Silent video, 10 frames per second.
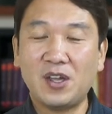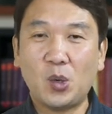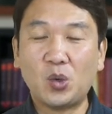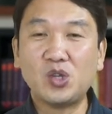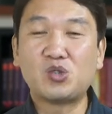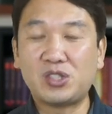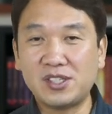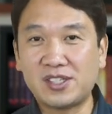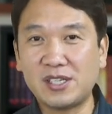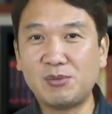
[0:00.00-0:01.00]
오늘
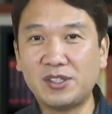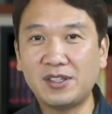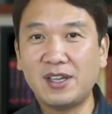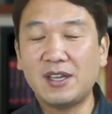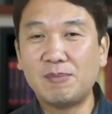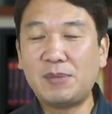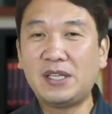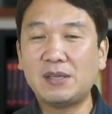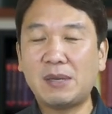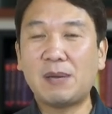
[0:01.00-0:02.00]
주신 질문,
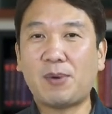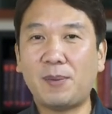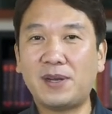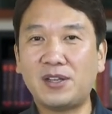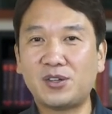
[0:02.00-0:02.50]
믿음의 법이라는